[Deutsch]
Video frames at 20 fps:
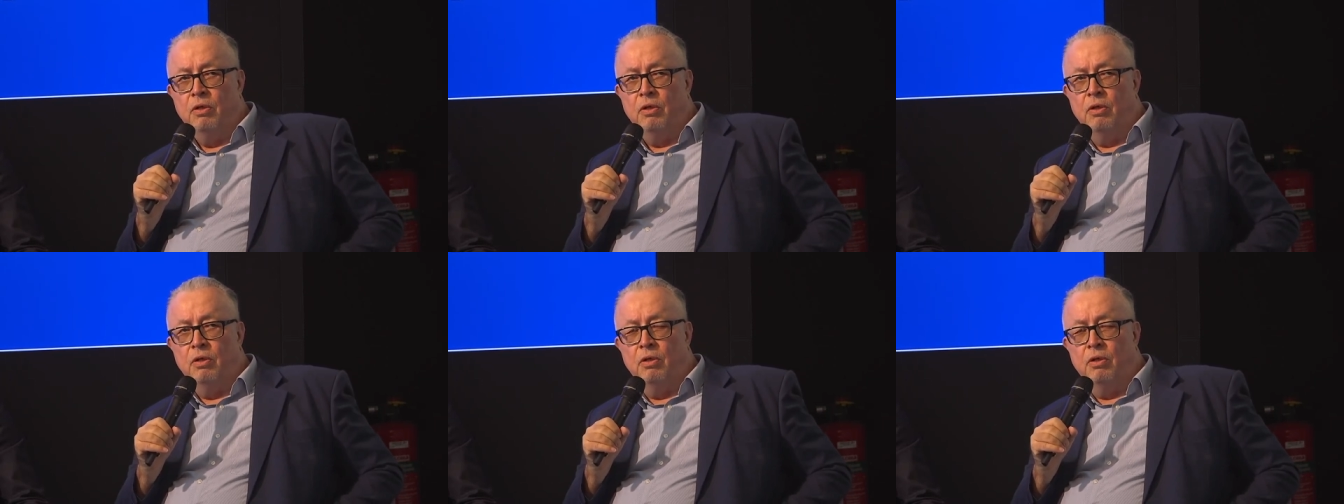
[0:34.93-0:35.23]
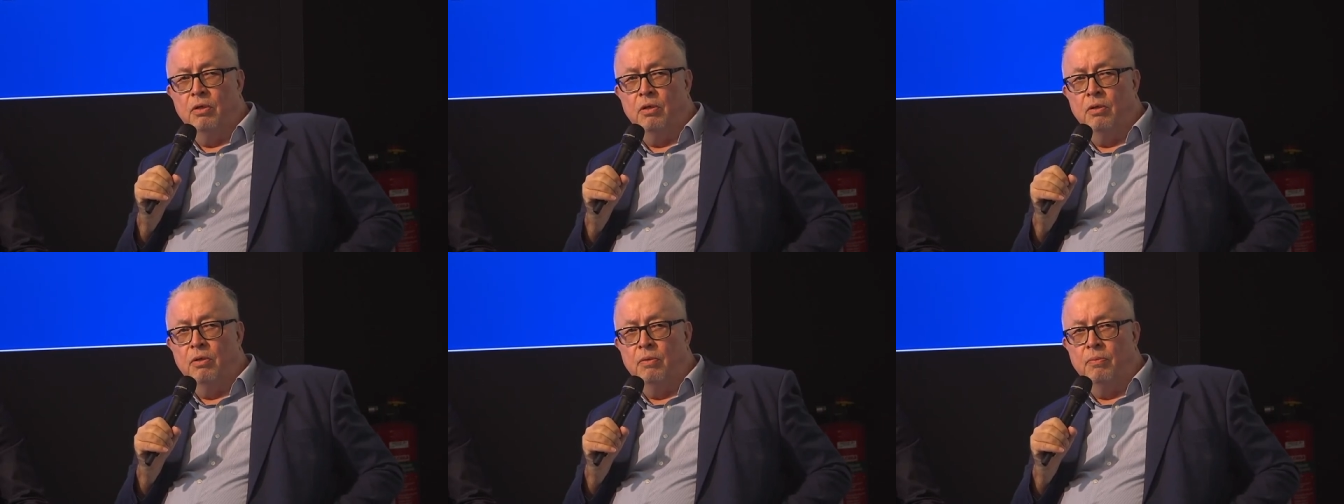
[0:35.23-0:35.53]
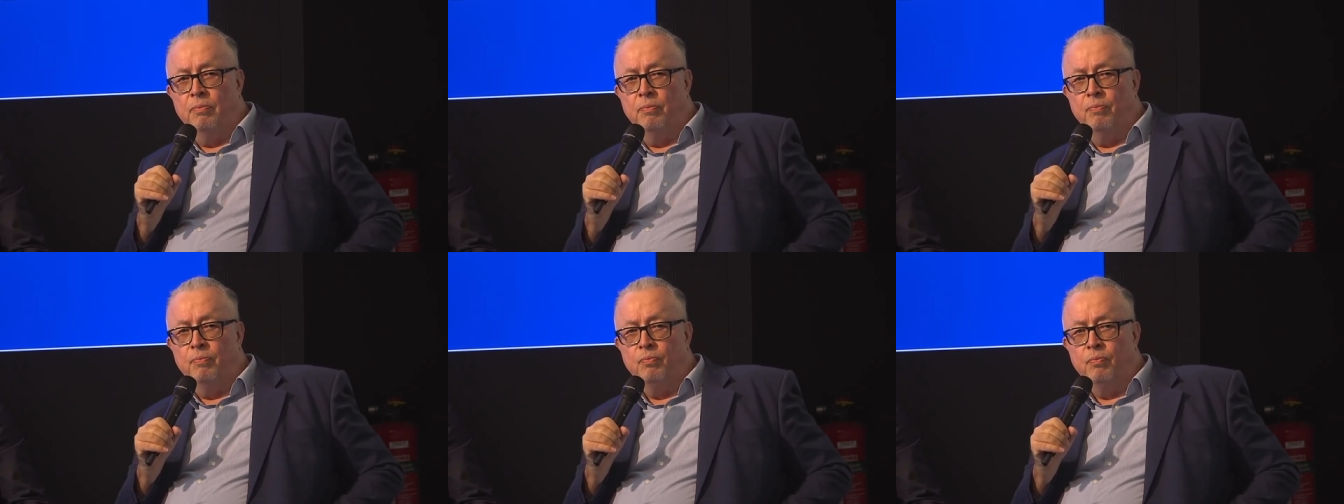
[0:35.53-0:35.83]

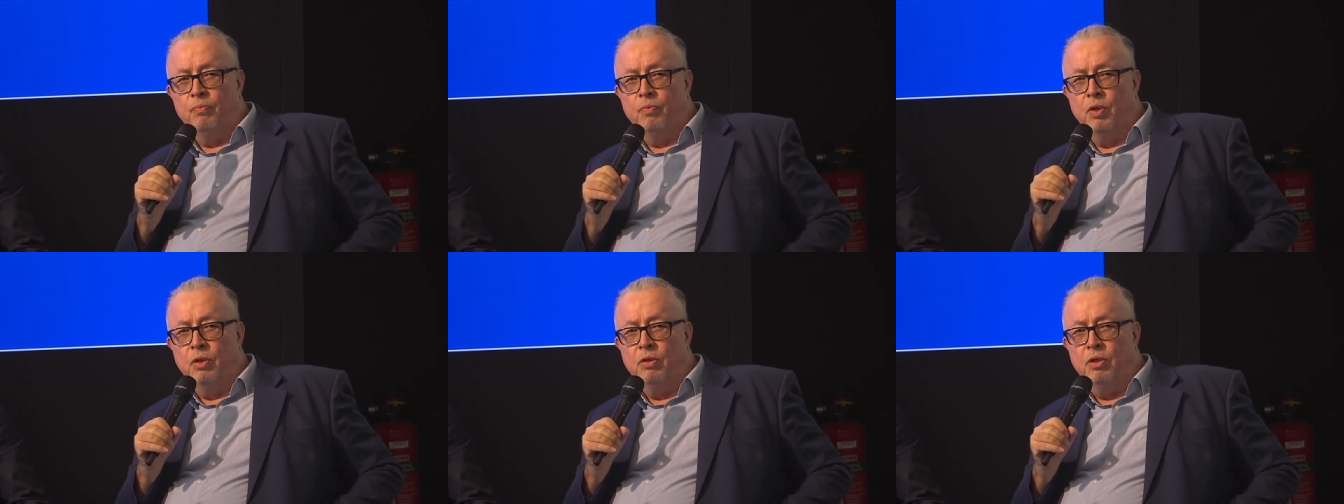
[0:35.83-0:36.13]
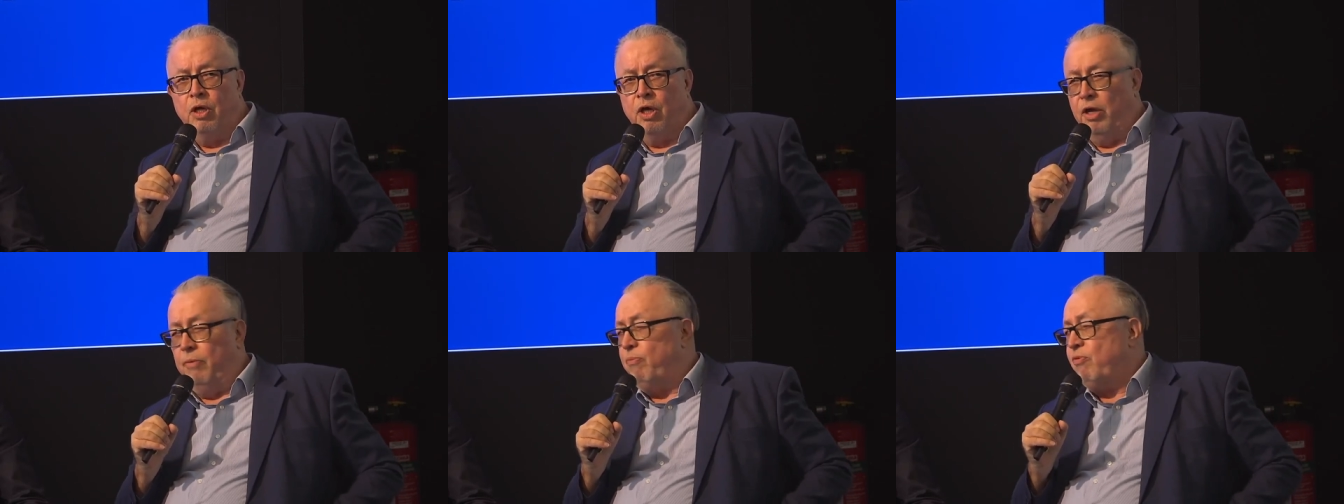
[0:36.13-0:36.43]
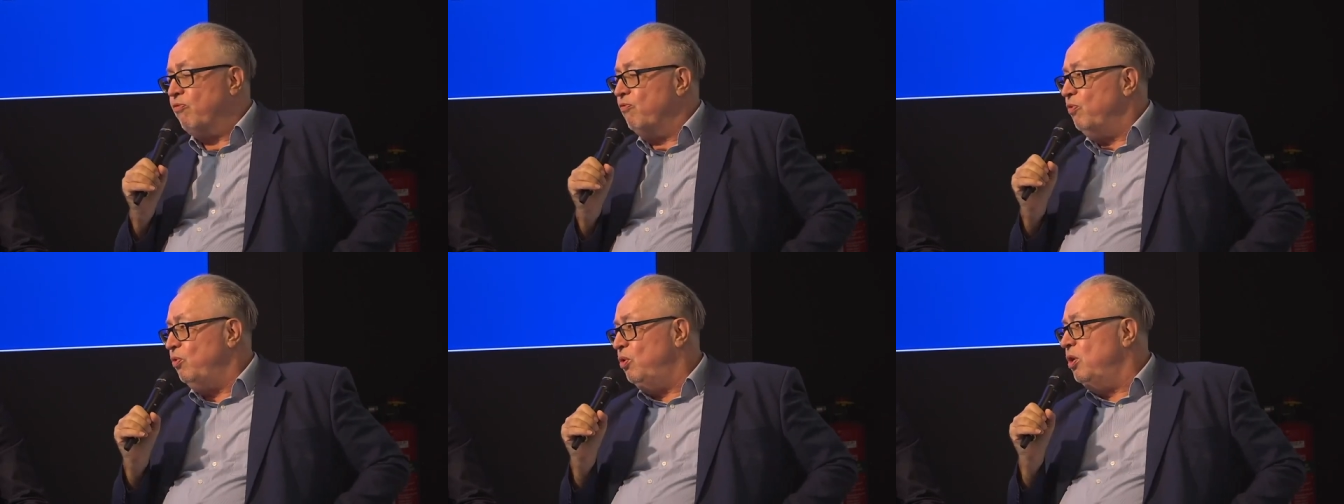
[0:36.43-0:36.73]
ähm,
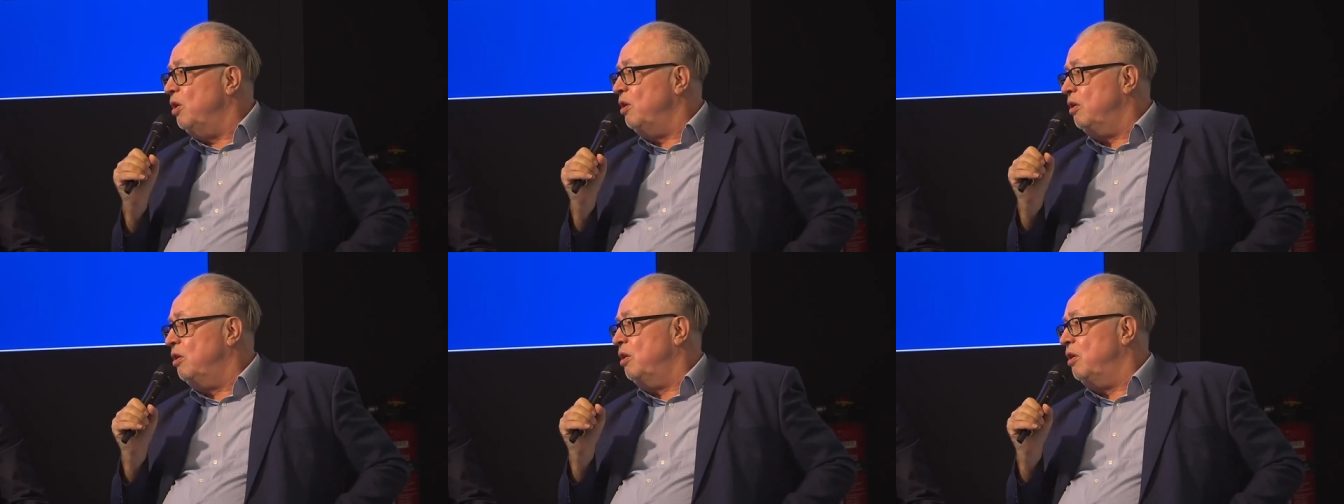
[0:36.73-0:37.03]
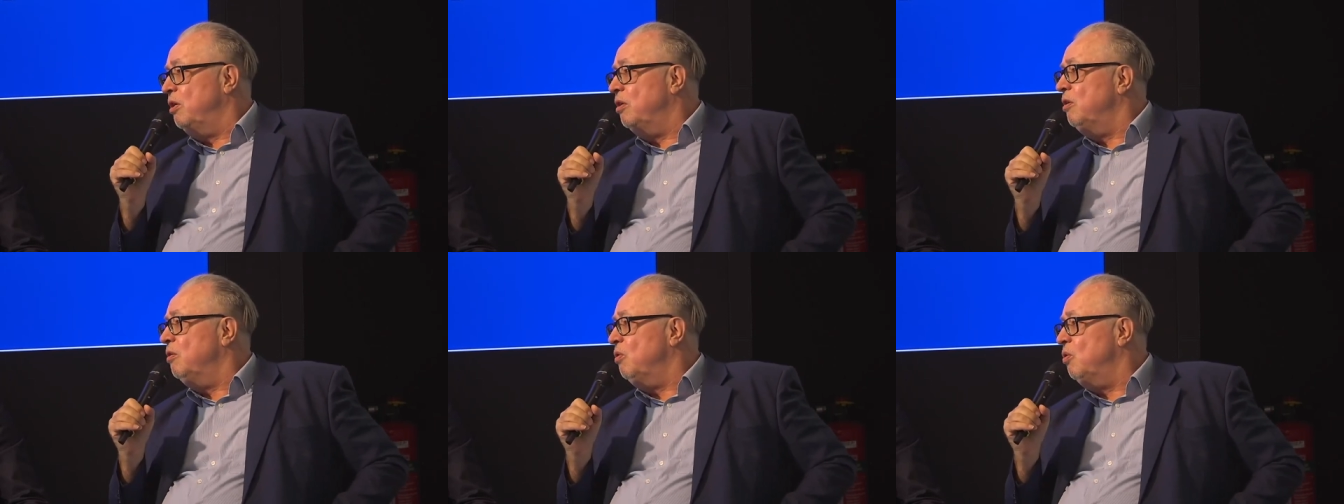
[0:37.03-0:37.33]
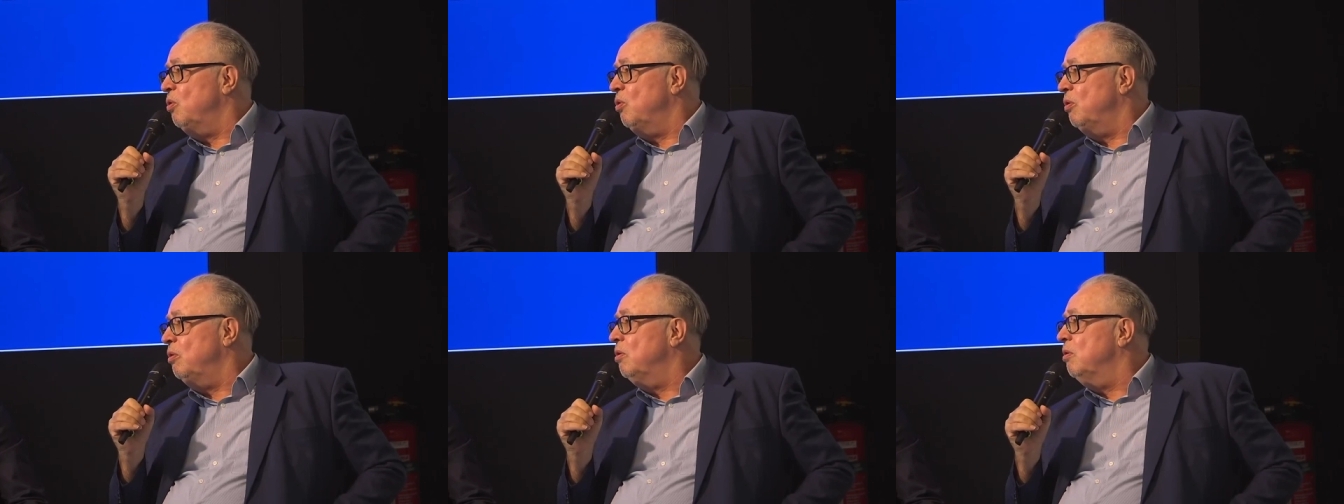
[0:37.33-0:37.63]
Krebs früher erkennen
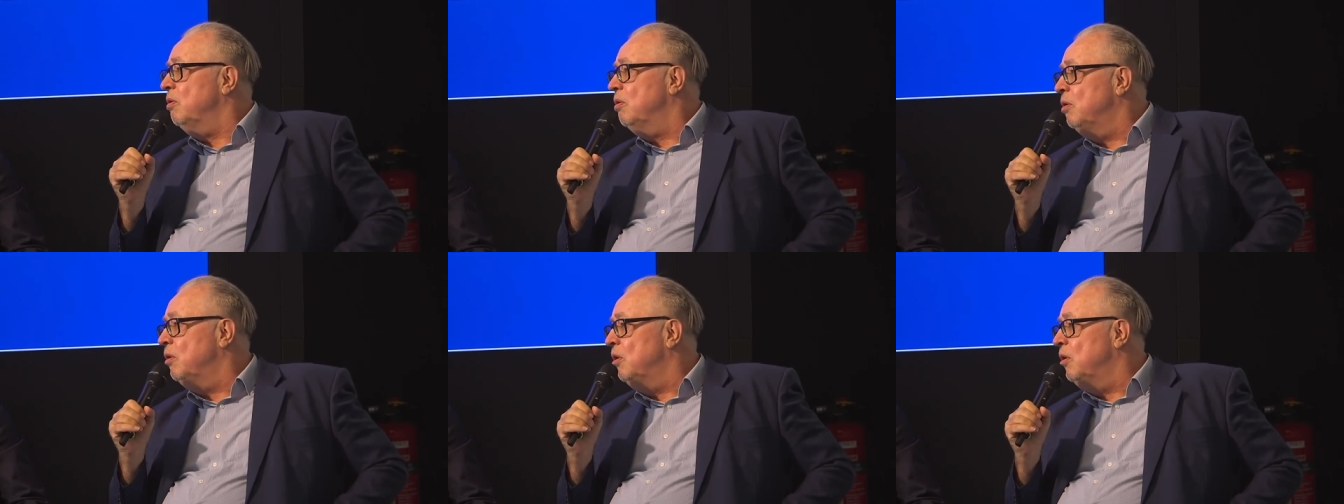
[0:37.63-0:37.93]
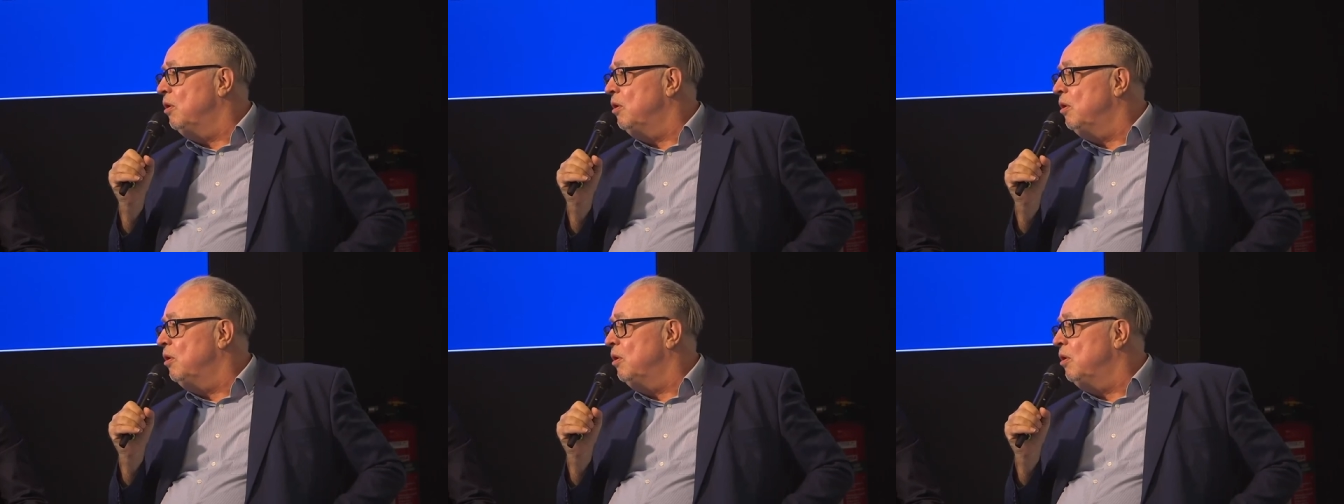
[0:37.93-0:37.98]
können?